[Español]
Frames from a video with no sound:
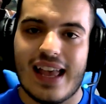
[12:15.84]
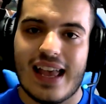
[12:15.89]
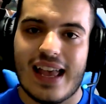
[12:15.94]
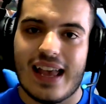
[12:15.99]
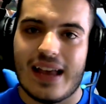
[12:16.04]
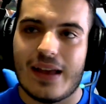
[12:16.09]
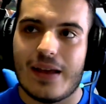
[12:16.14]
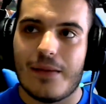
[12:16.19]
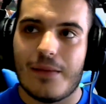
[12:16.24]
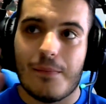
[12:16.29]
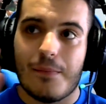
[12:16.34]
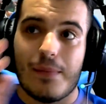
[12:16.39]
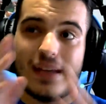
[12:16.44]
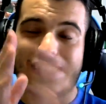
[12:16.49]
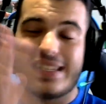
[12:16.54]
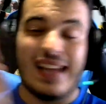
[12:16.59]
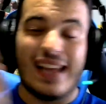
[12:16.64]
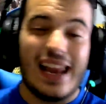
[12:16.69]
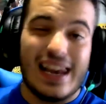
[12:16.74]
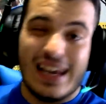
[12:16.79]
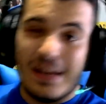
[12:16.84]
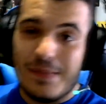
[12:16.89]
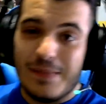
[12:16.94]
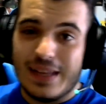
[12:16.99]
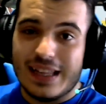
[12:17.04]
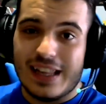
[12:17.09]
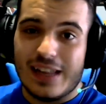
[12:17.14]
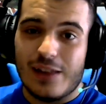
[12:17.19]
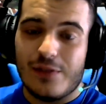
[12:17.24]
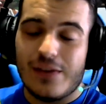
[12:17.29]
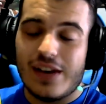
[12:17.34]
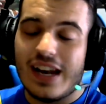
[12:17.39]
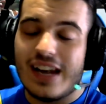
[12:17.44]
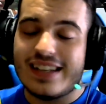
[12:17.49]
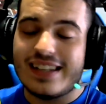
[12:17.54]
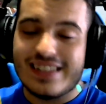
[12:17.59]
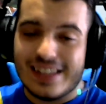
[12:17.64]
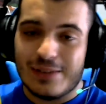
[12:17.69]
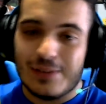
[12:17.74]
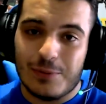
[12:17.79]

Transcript: eh, más al límite del final esté,